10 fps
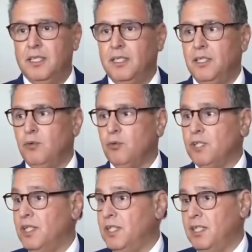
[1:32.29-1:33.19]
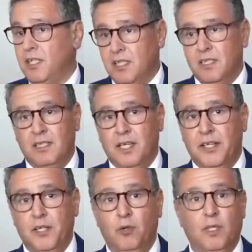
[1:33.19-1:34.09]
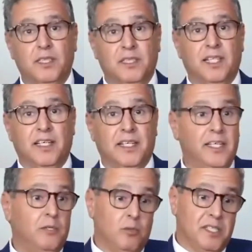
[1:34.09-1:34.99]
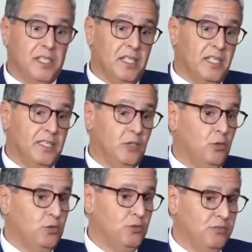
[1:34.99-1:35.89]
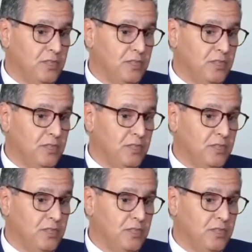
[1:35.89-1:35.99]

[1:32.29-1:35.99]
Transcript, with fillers: آه، وصلت انه الاقتطاع كاين وليسالي غادي يخرجوا